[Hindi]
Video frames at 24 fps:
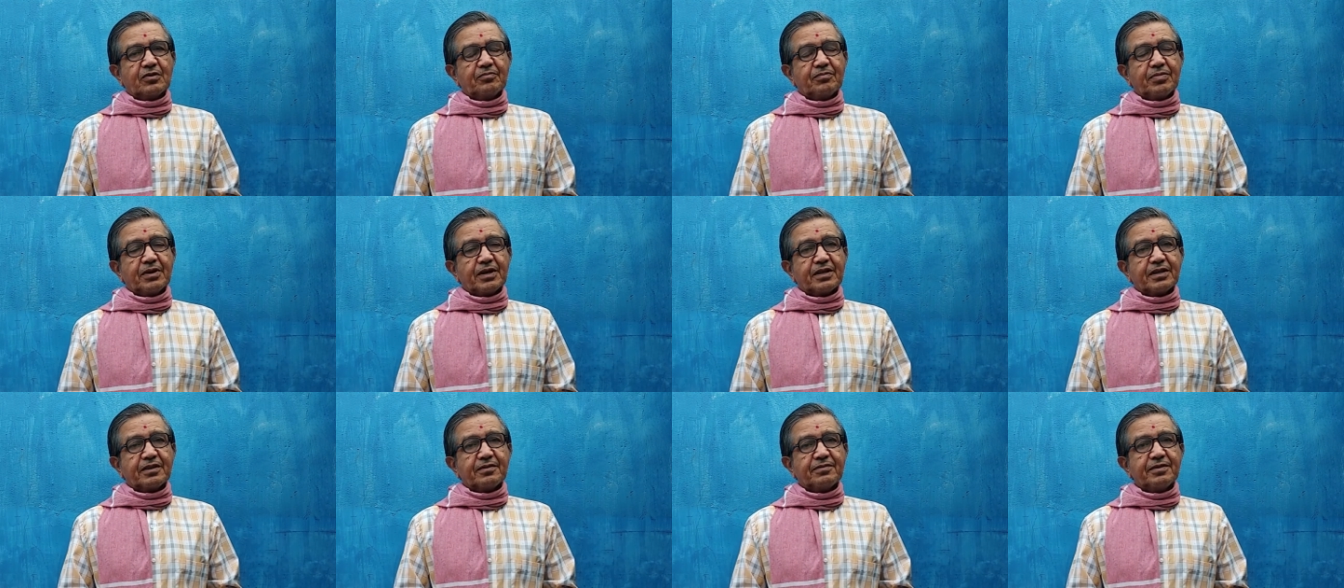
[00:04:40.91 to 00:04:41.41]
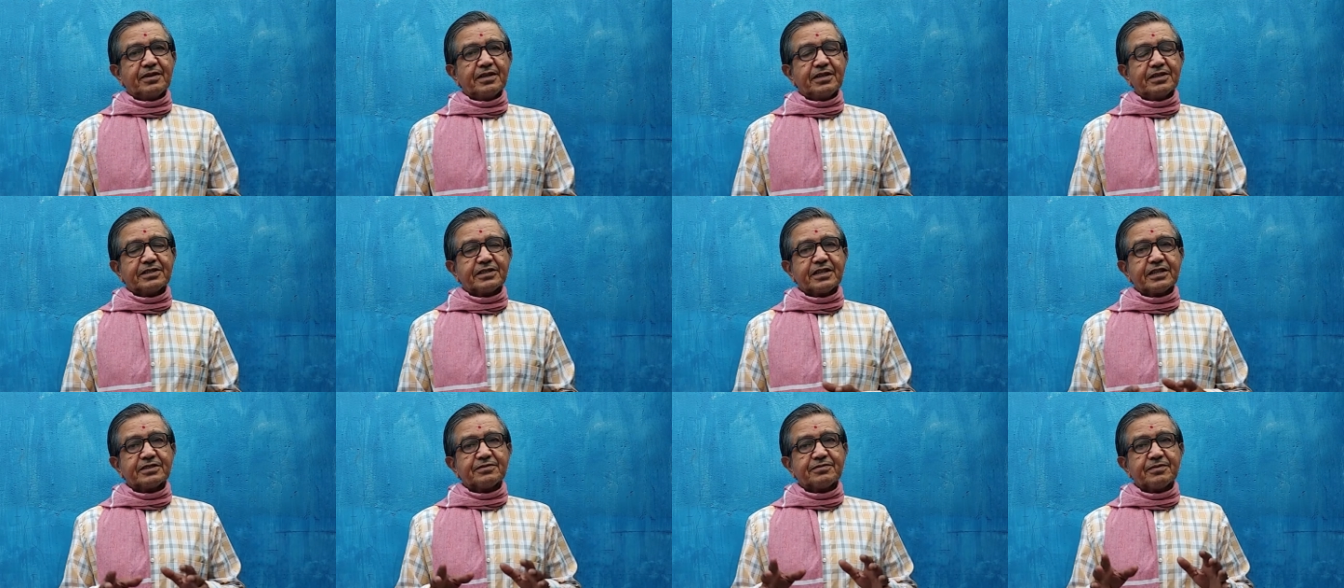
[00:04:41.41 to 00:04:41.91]
पर कभी
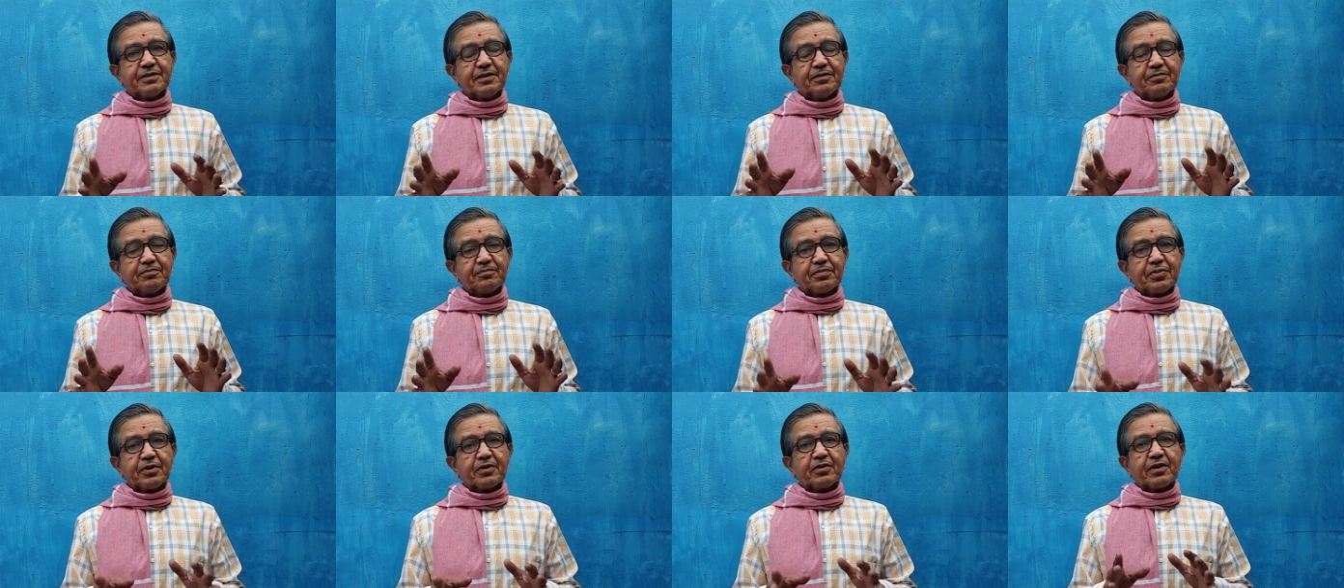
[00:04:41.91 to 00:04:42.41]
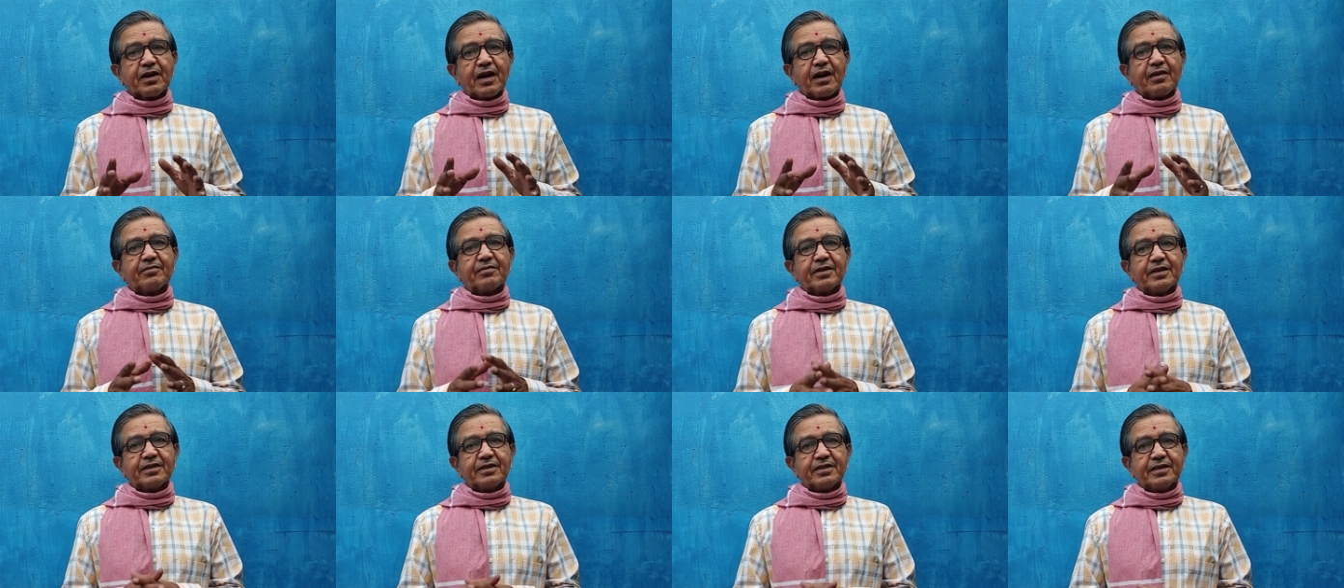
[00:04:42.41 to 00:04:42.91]
स्टेज में प्रोग्राम
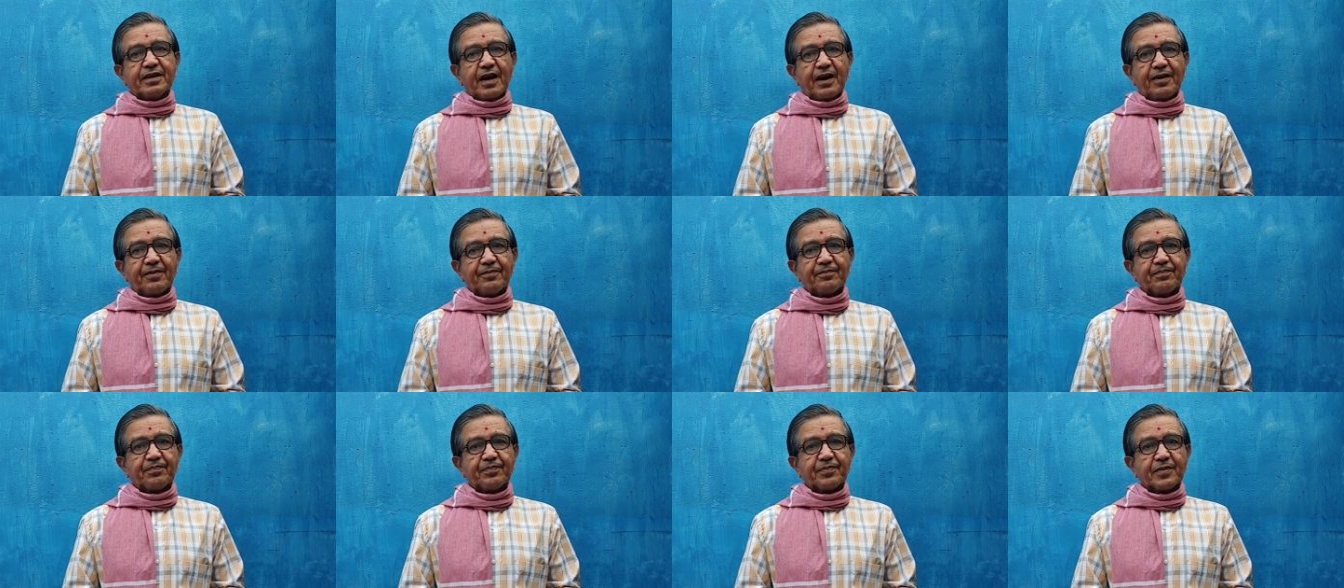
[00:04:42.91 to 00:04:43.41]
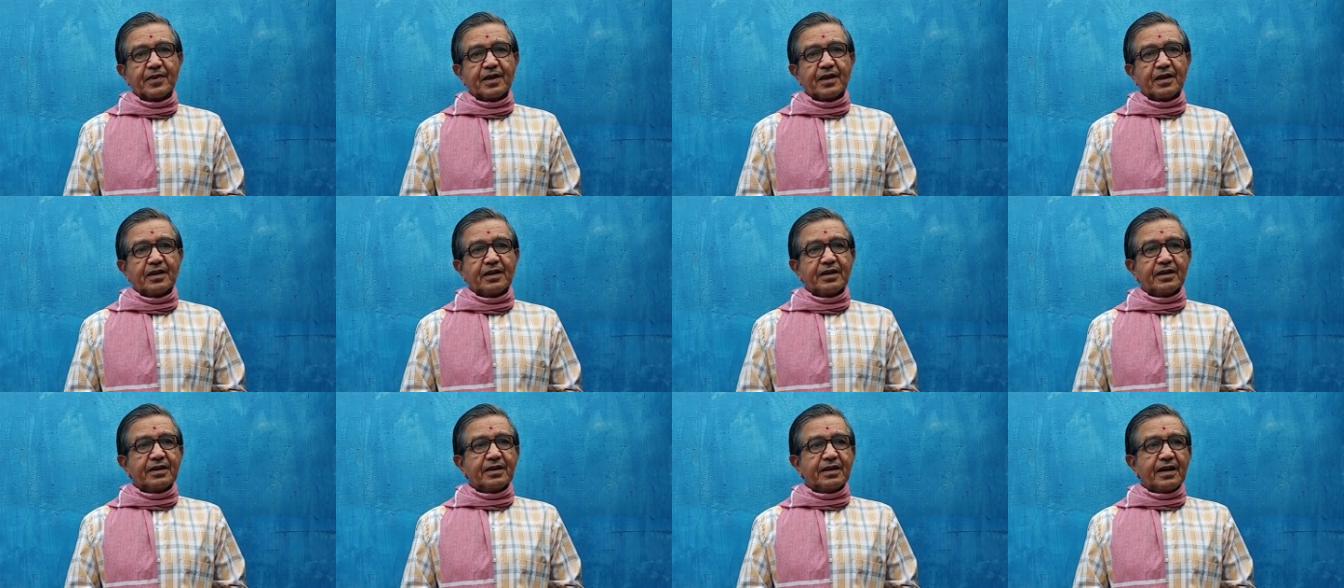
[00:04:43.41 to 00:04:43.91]
नहीं दिया
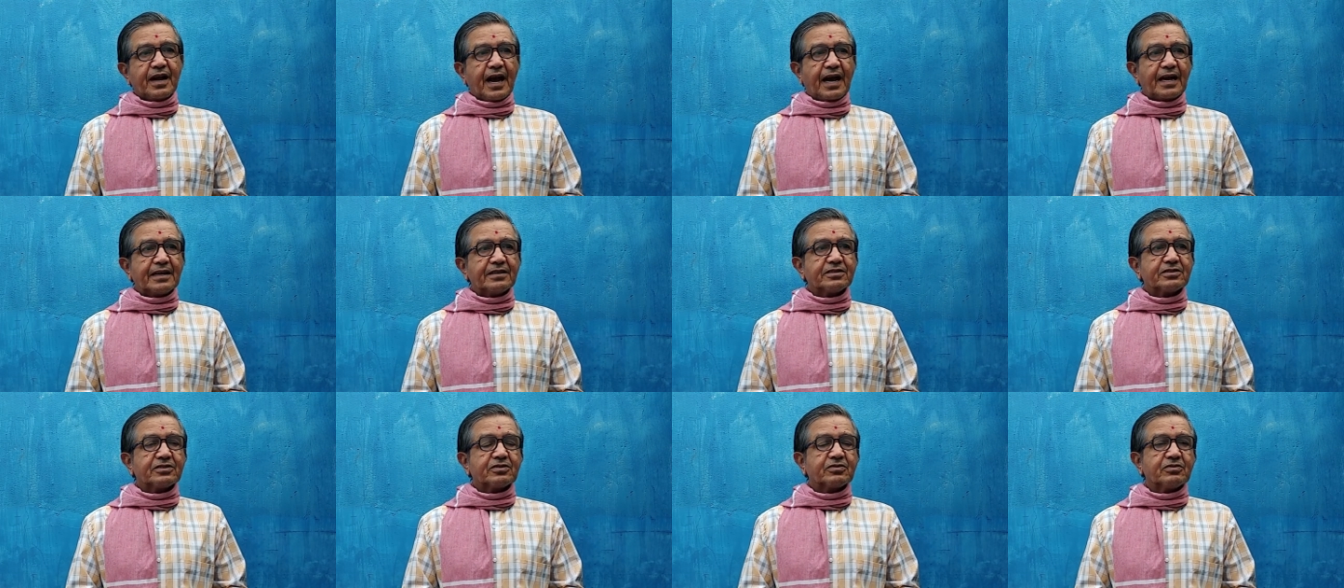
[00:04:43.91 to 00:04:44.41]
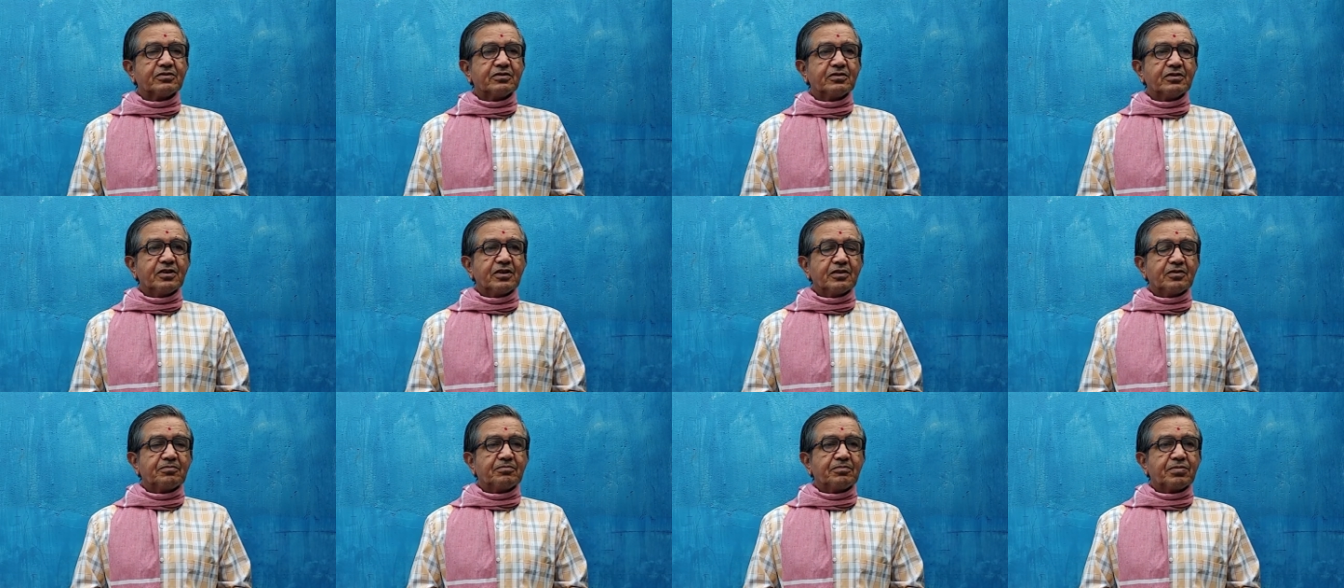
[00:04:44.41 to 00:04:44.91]
लेकिन आज तो
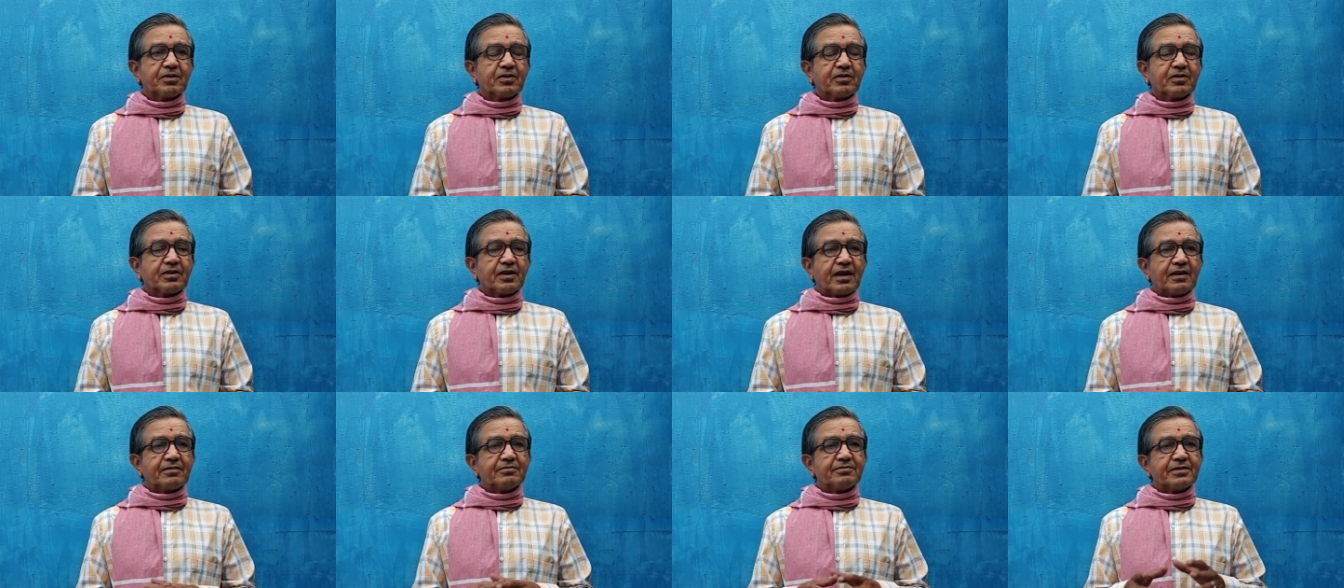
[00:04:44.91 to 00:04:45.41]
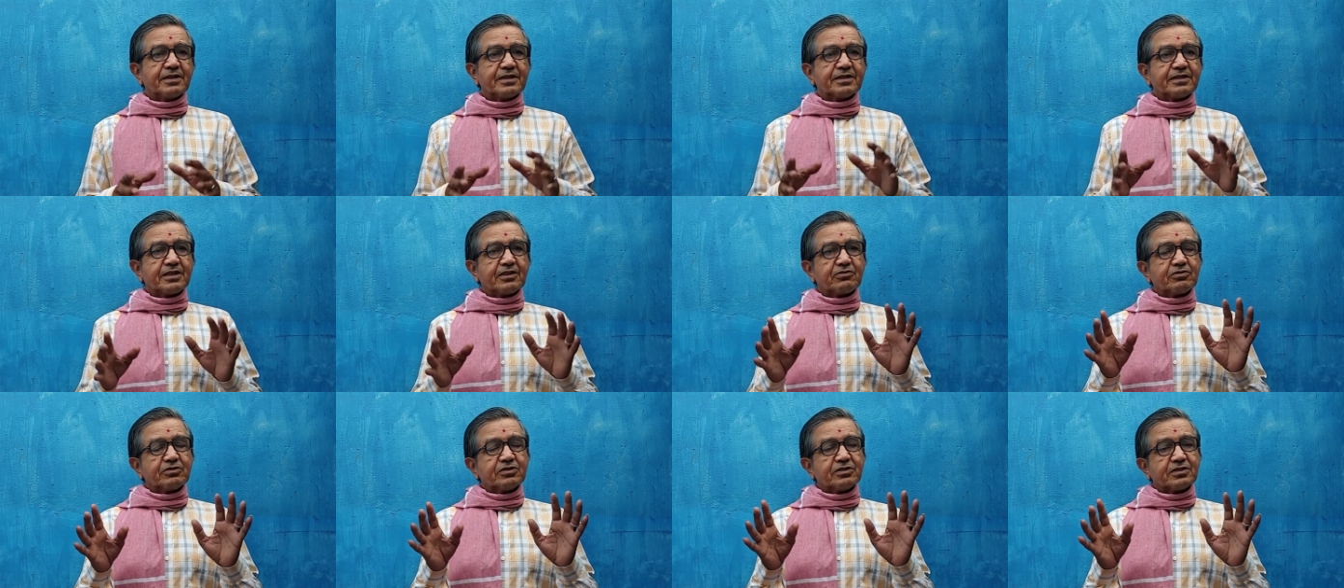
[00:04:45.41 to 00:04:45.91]
प्रोग्राम जैसा
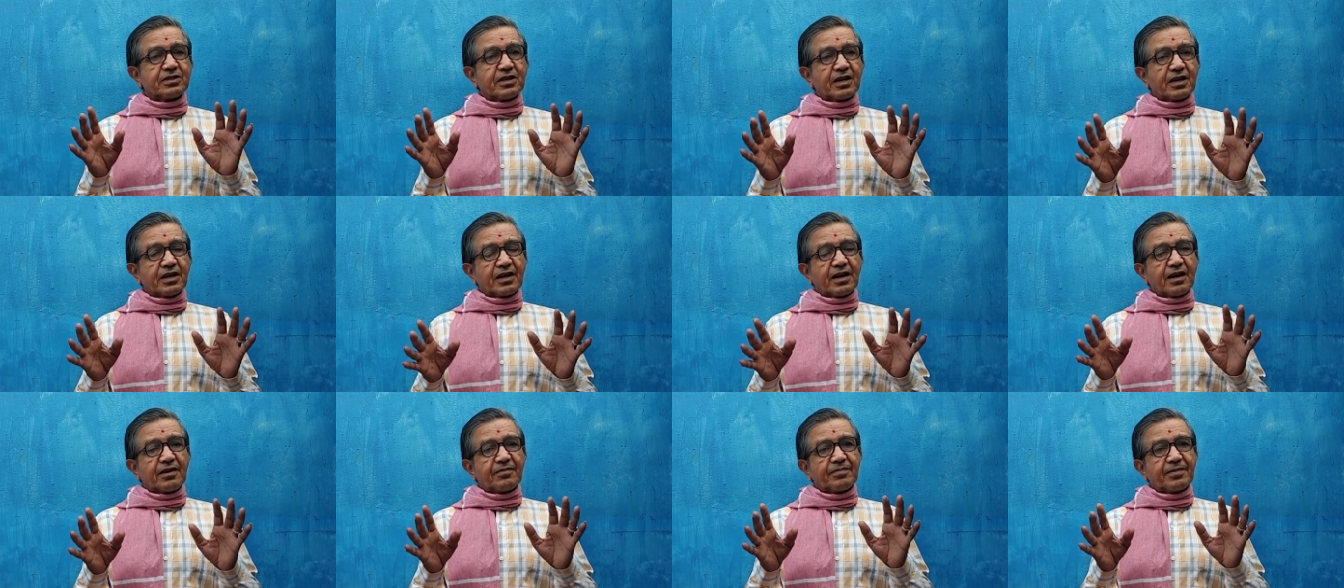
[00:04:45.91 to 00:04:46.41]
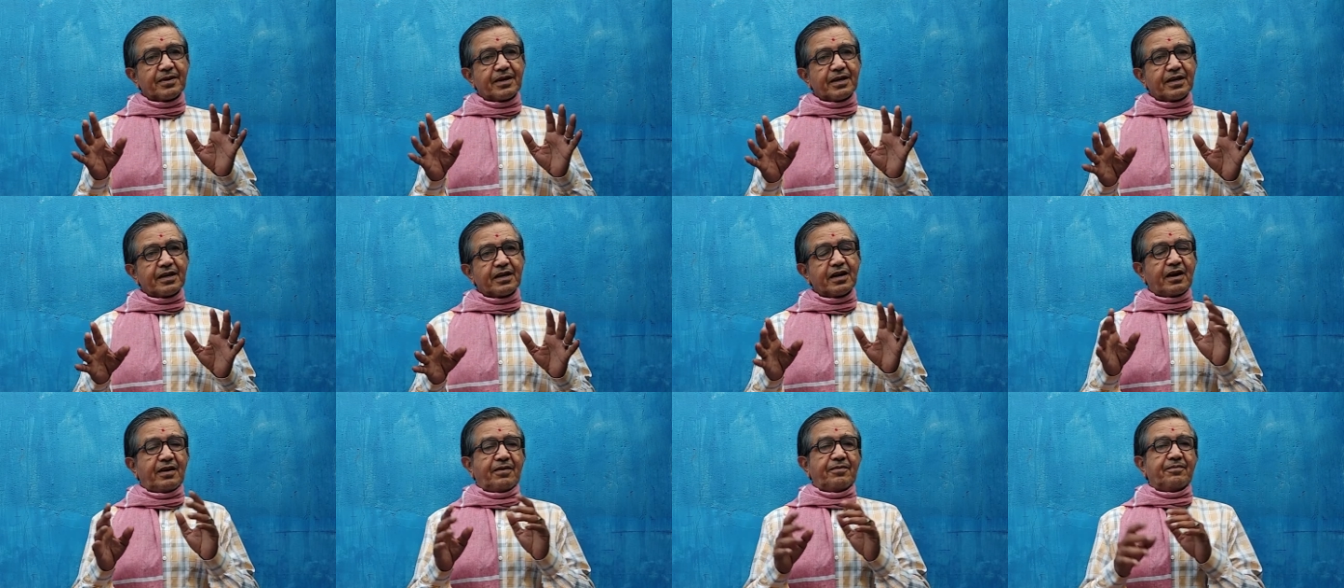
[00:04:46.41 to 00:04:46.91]
कुछ करना
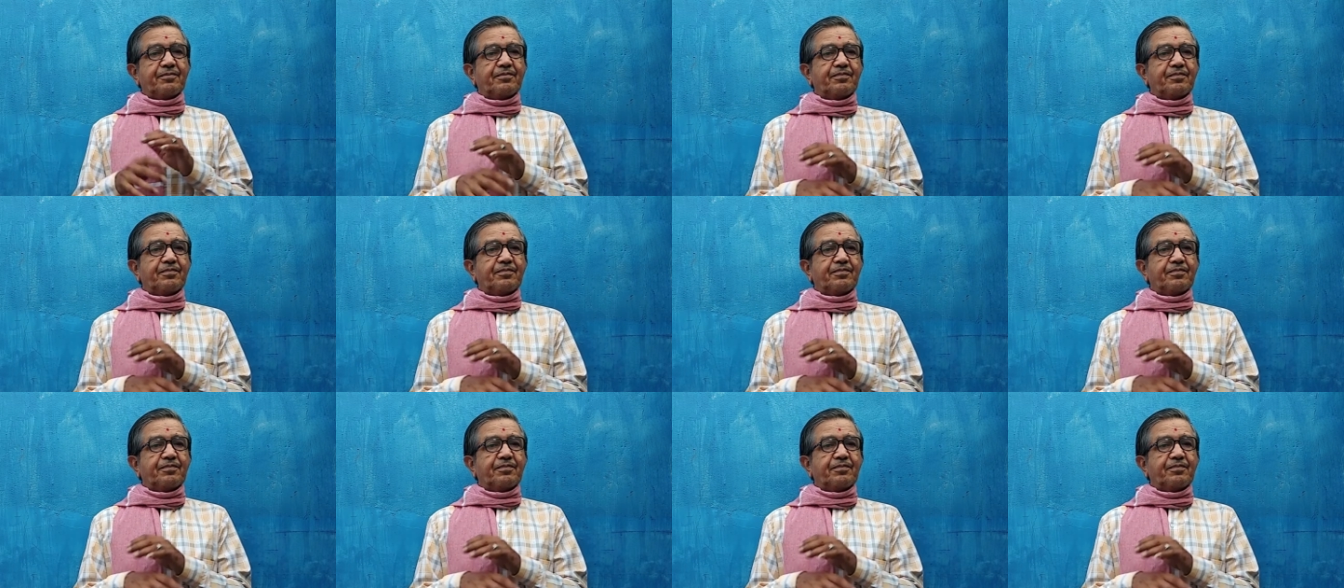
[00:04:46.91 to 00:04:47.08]
पड़ेगा